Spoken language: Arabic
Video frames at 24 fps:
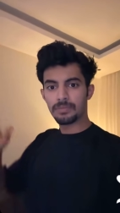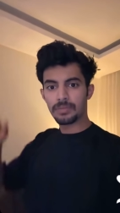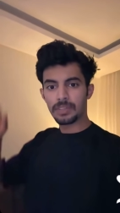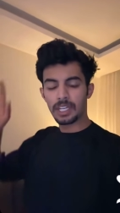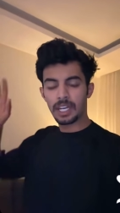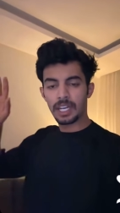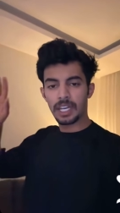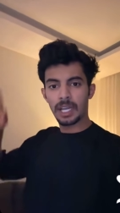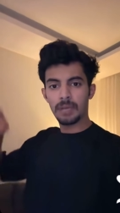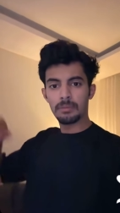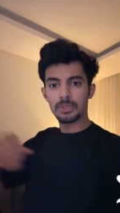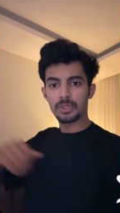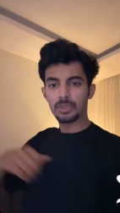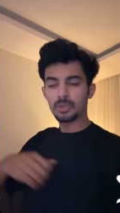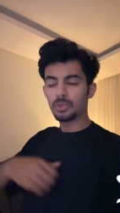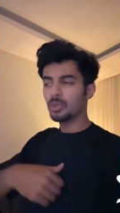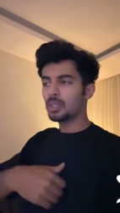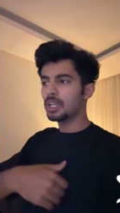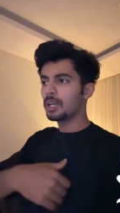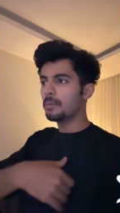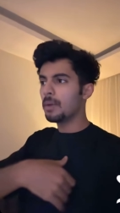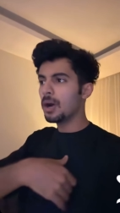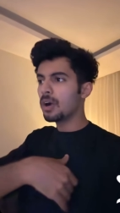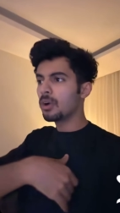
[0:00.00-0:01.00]
انا امس
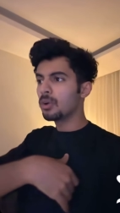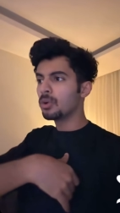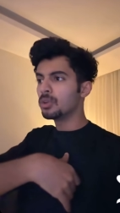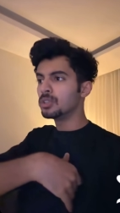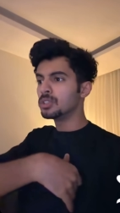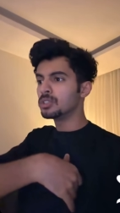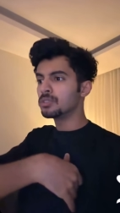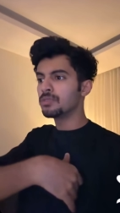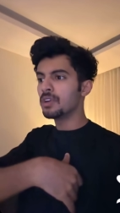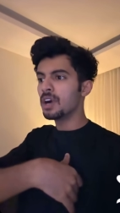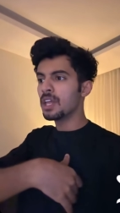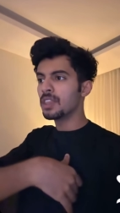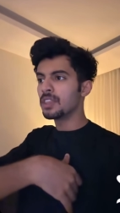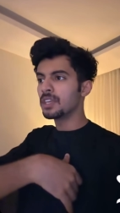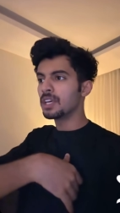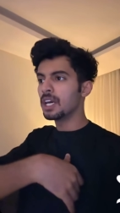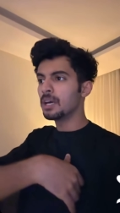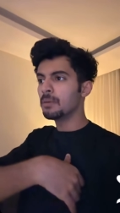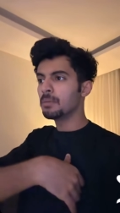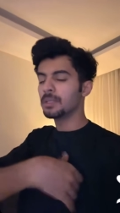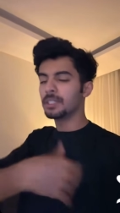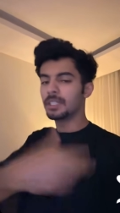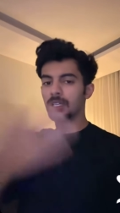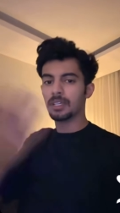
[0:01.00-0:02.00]
طولة ما كنت فاضي
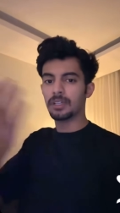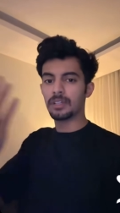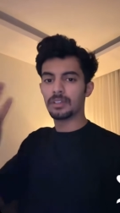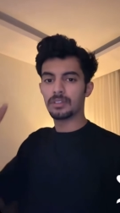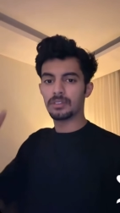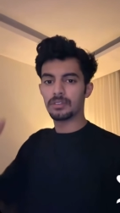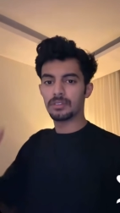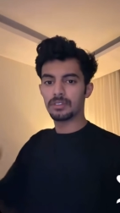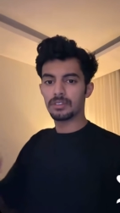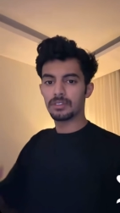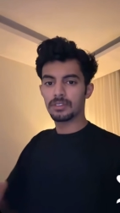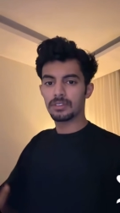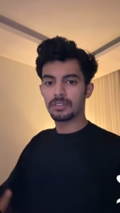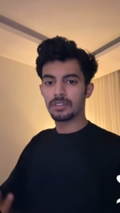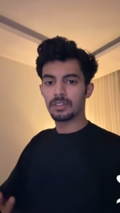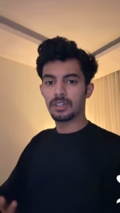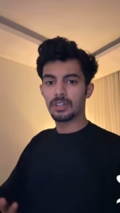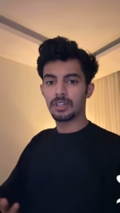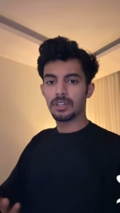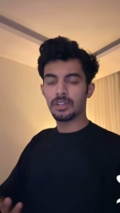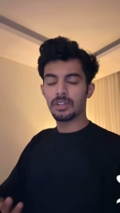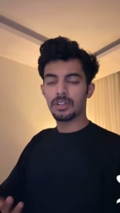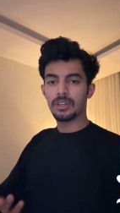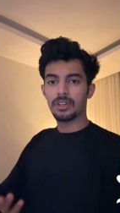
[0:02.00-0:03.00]
ابدا
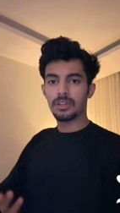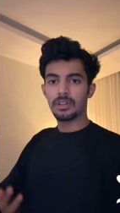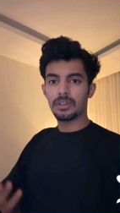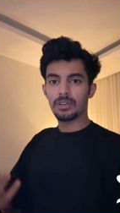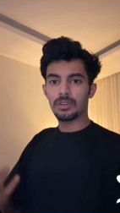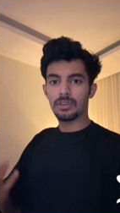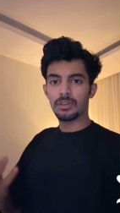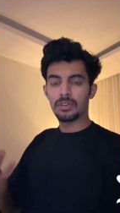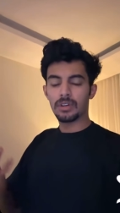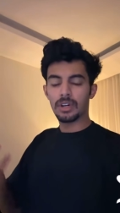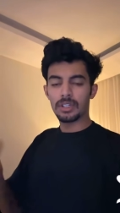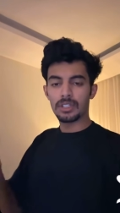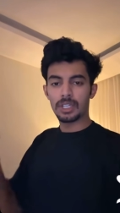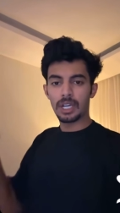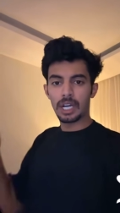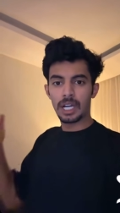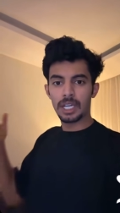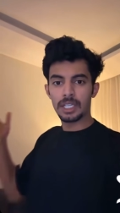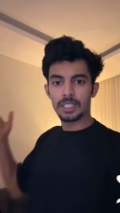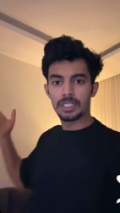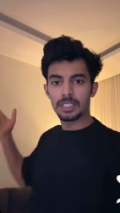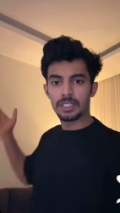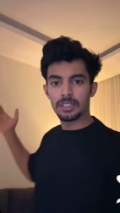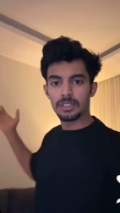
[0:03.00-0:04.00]

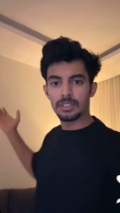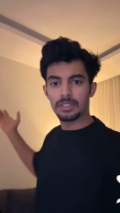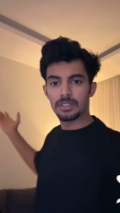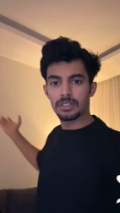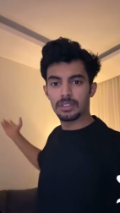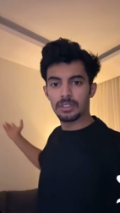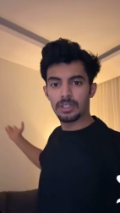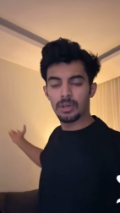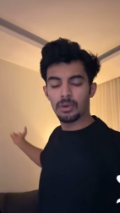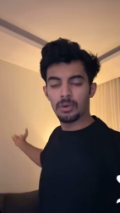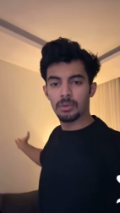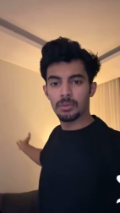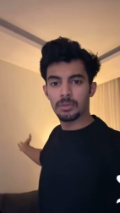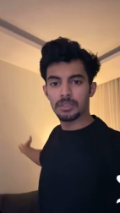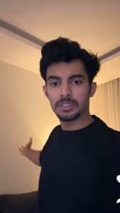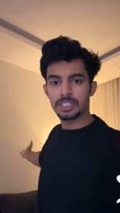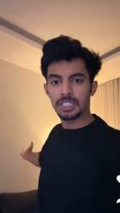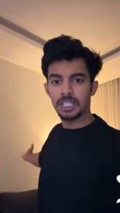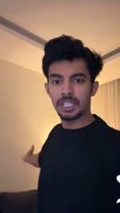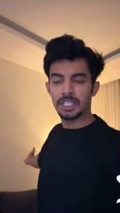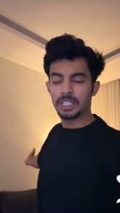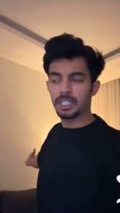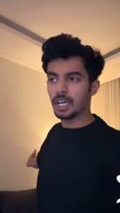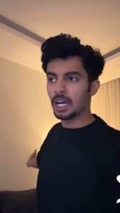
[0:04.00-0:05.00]
دخلت اول ما
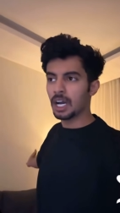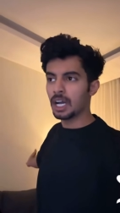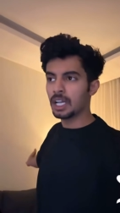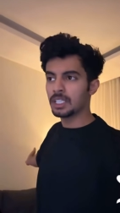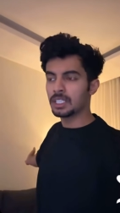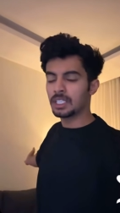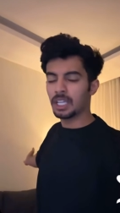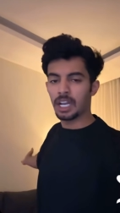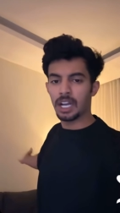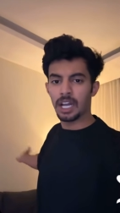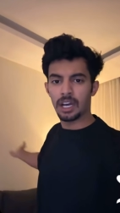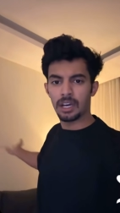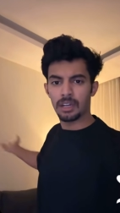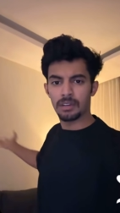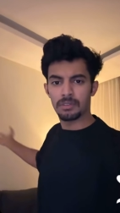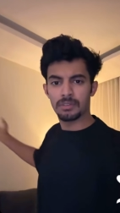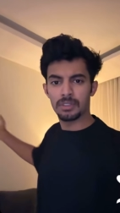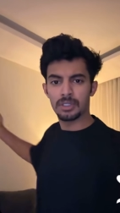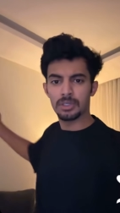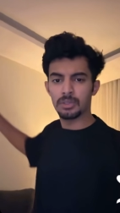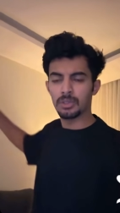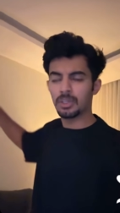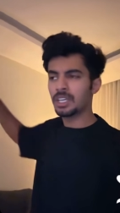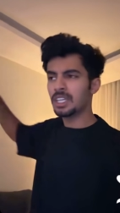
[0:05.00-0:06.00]
صحيت دخلت على اخر
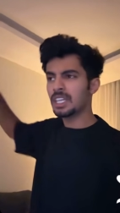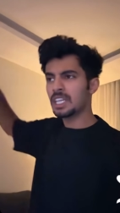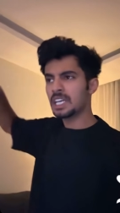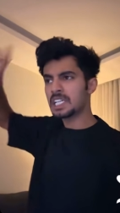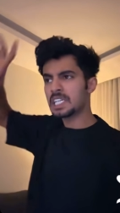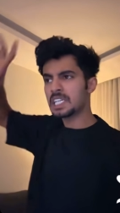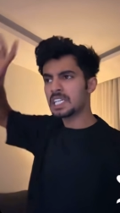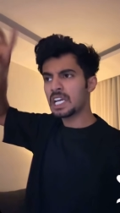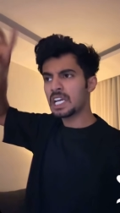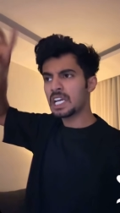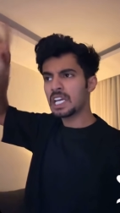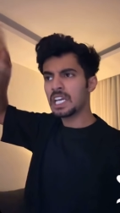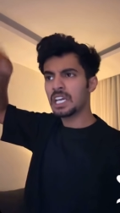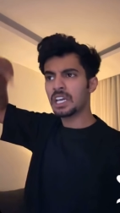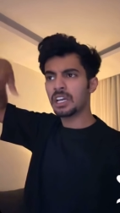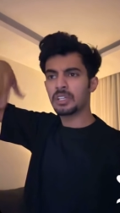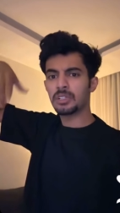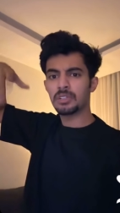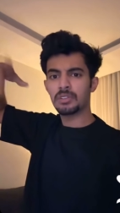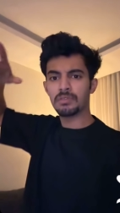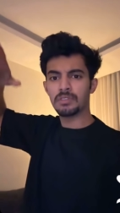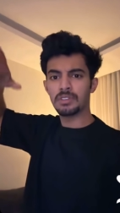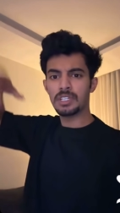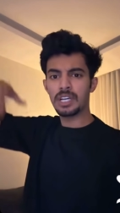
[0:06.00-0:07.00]
فيديو كذا شيء فيك
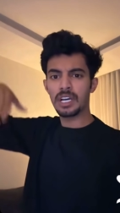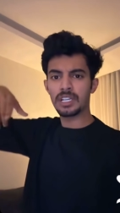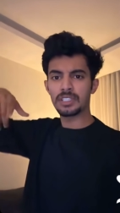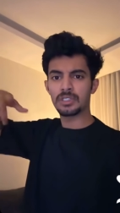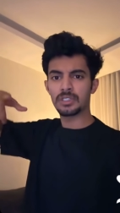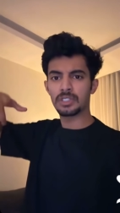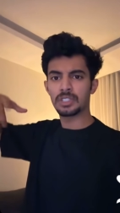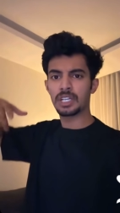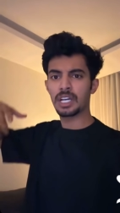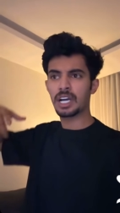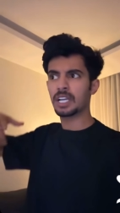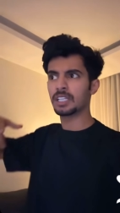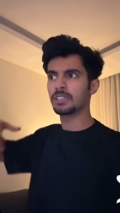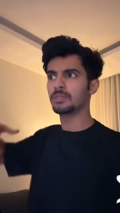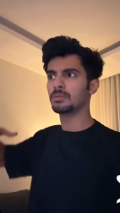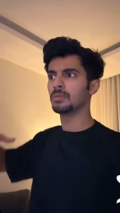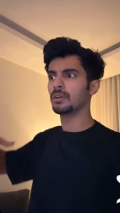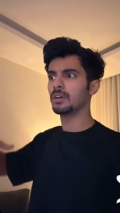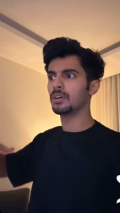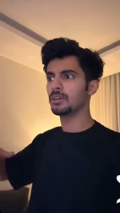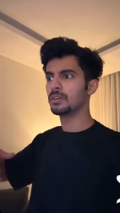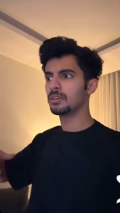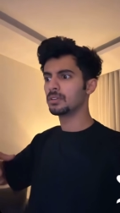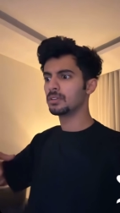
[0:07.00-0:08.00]
شوف الناس ايش كاتبه
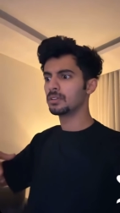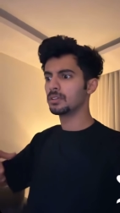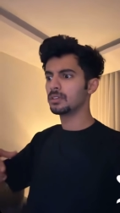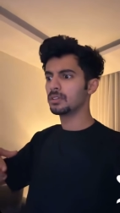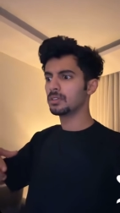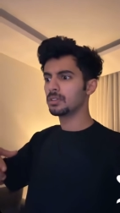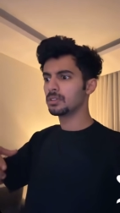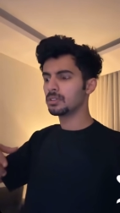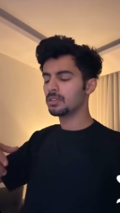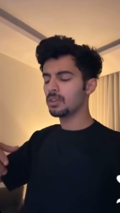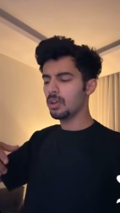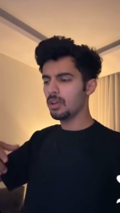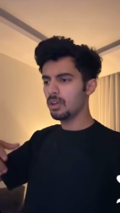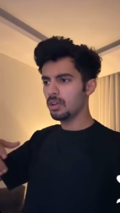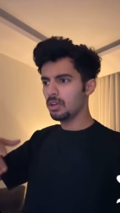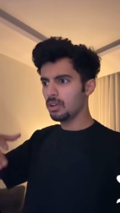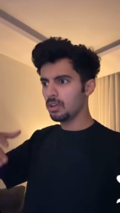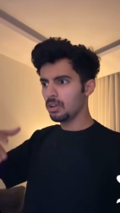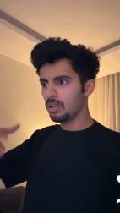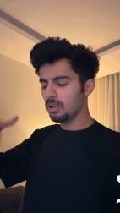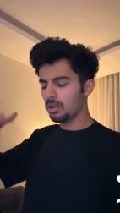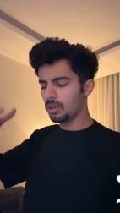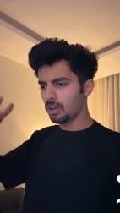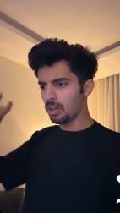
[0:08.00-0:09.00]

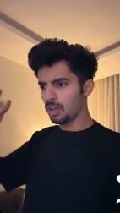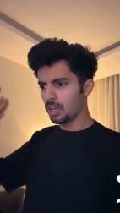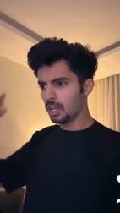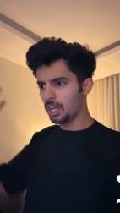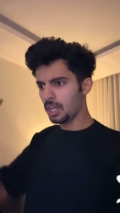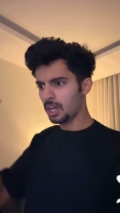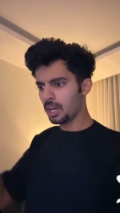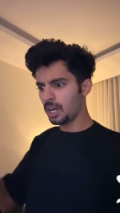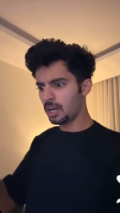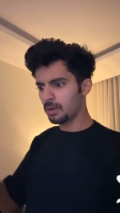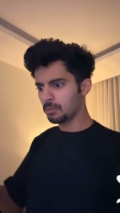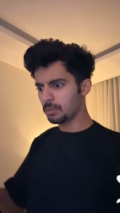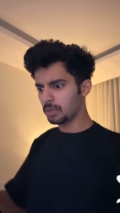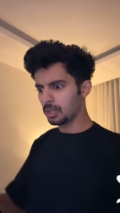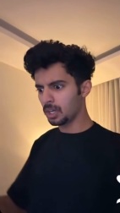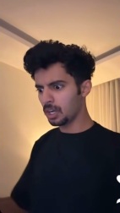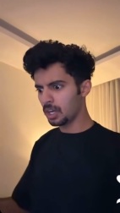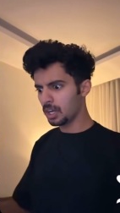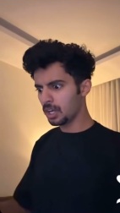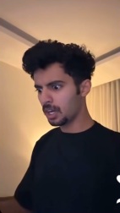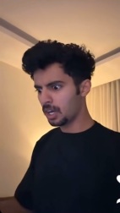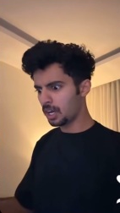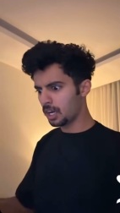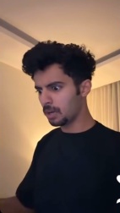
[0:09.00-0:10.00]
الله يرحمك الله
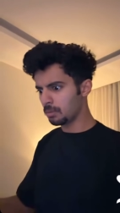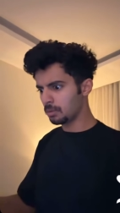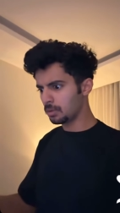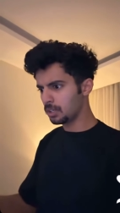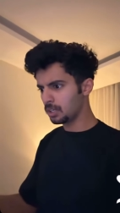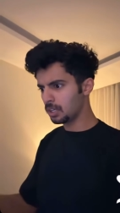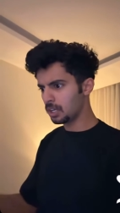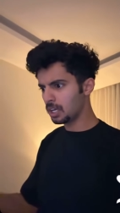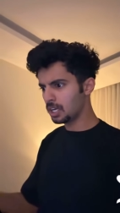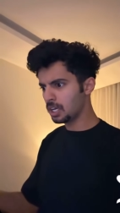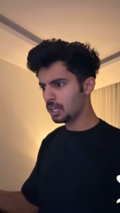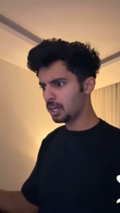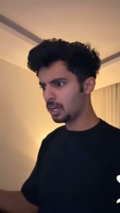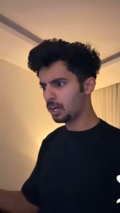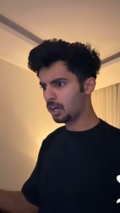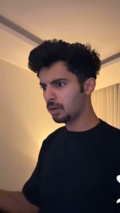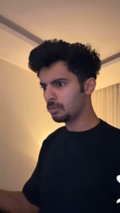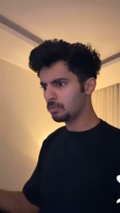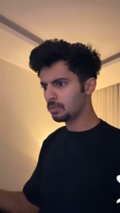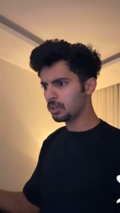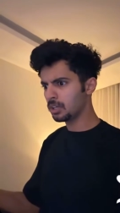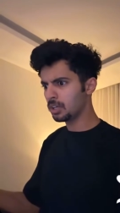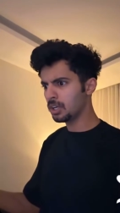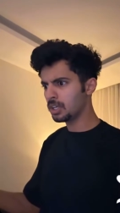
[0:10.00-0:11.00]
يرحمك الله
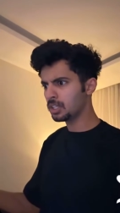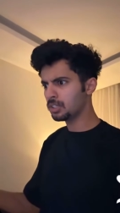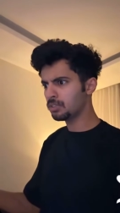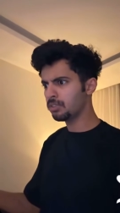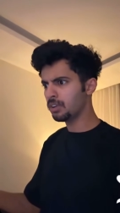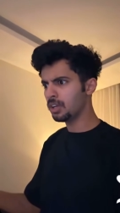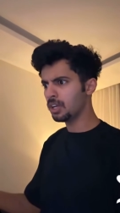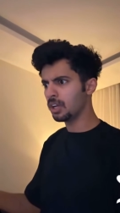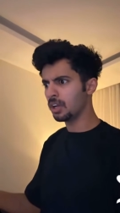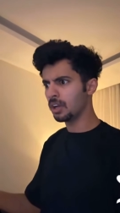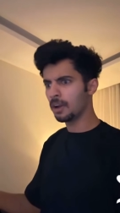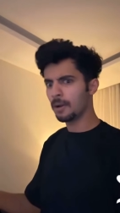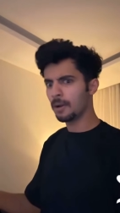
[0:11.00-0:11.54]
يرحمك ايش فيه